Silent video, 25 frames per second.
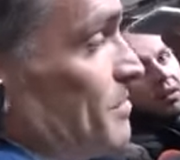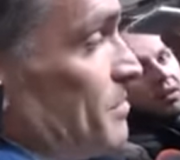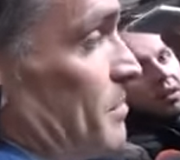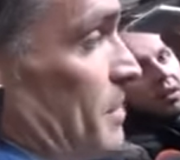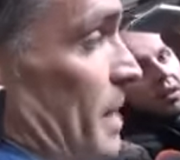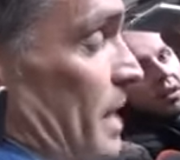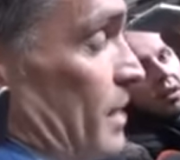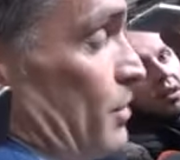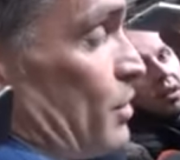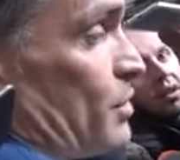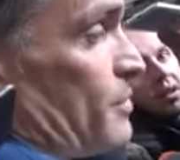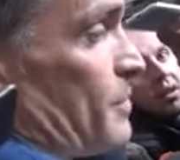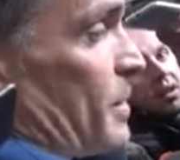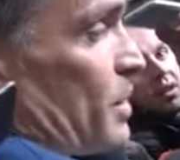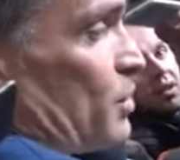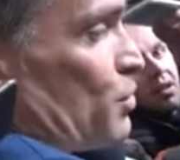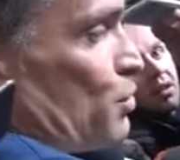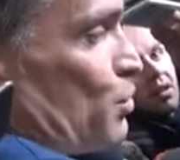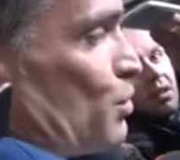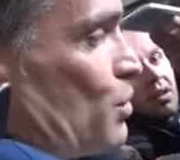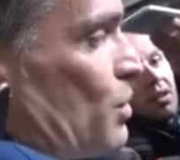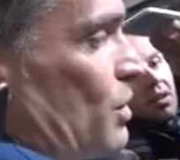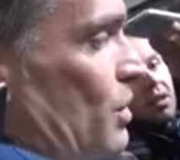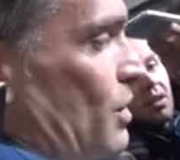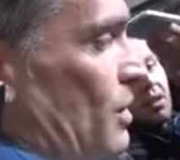Mi è
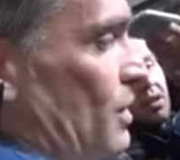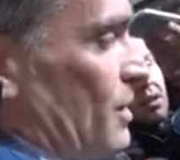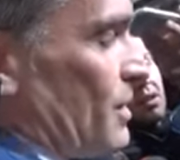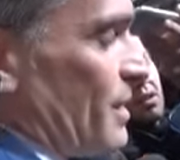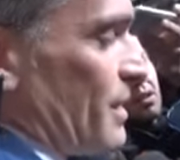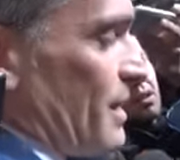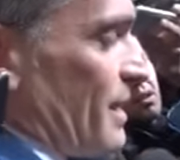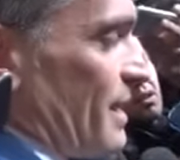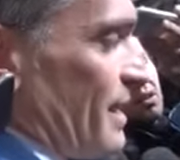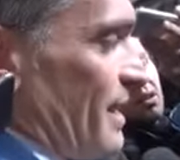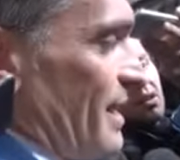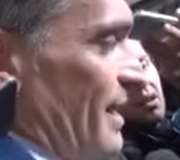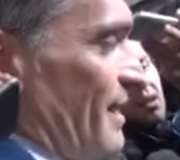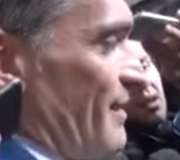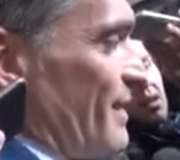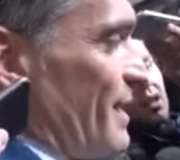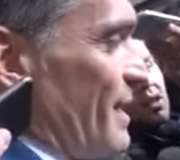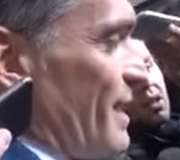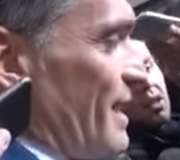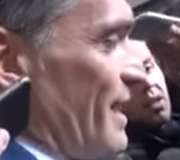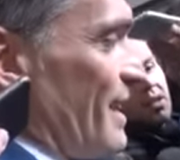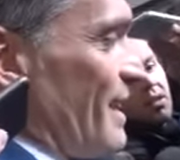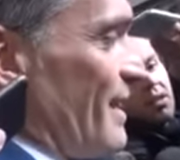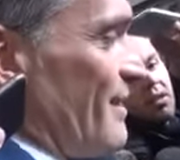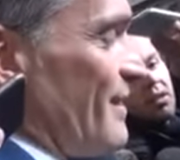dispiaciuto eh,
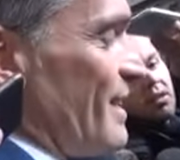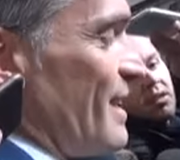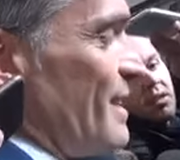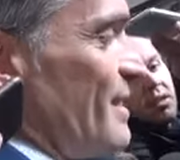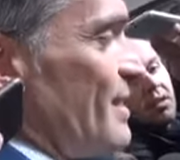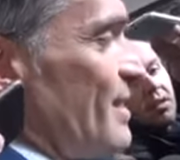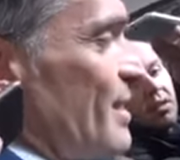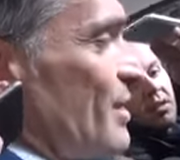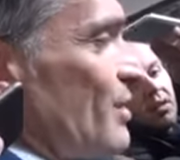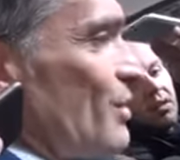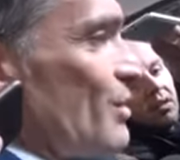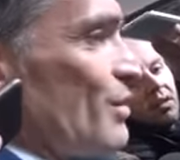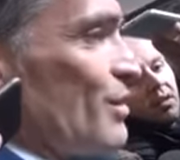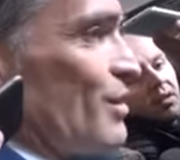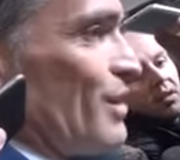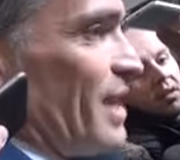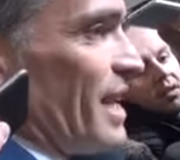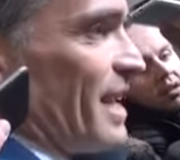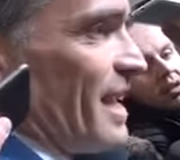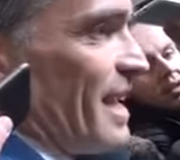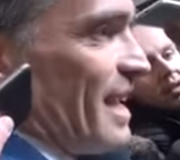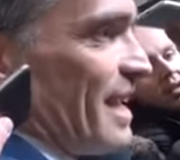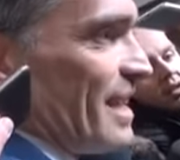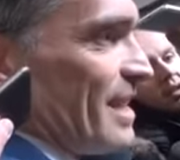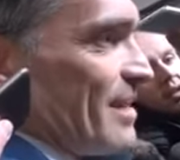aver, aver, interrotto
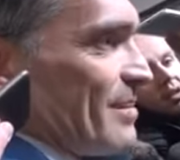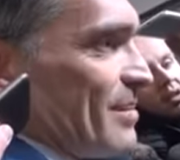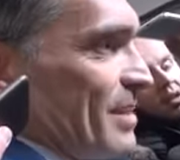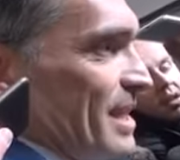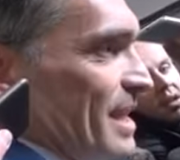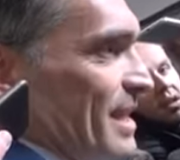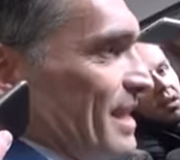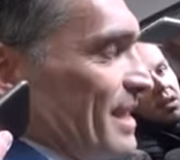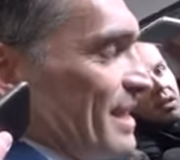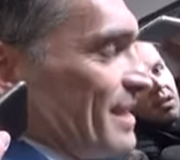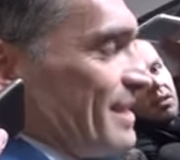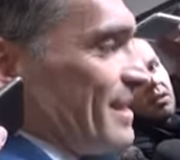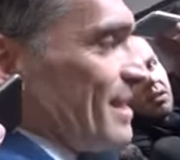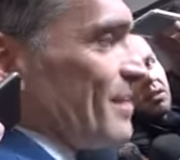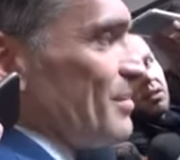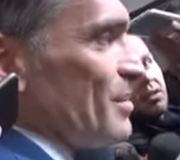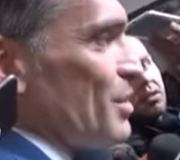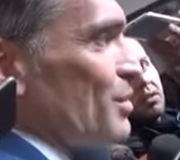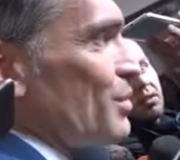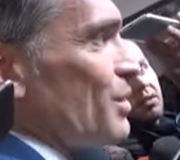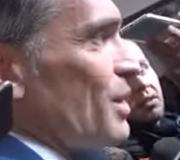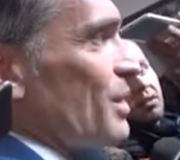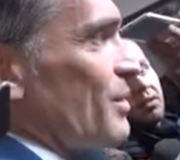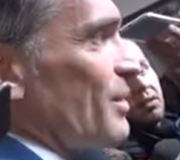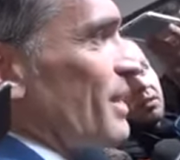la gara per 3
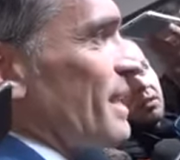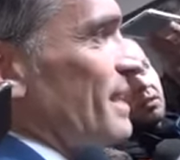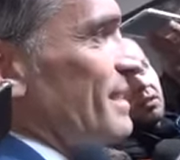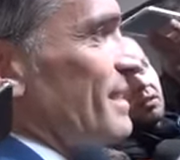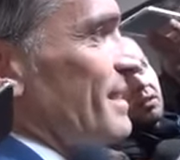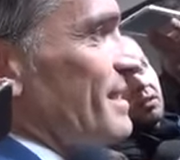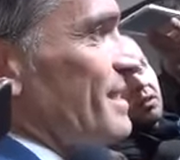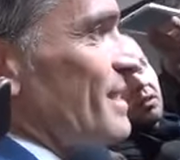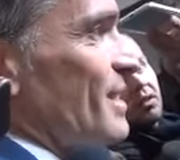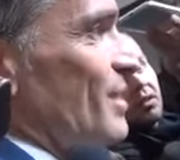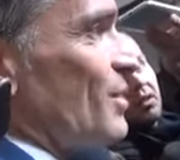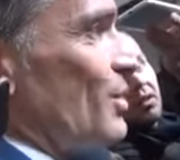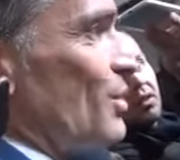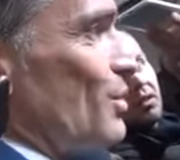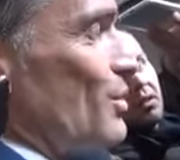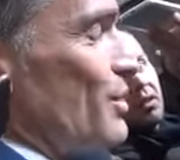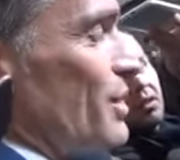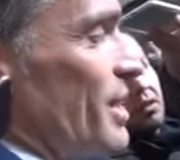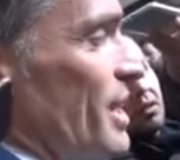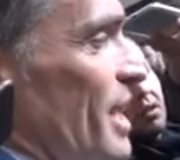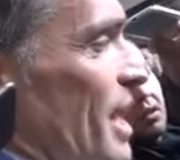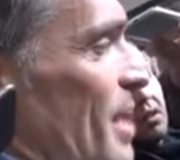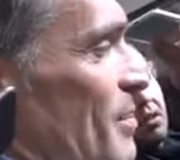minuti e 40 secondi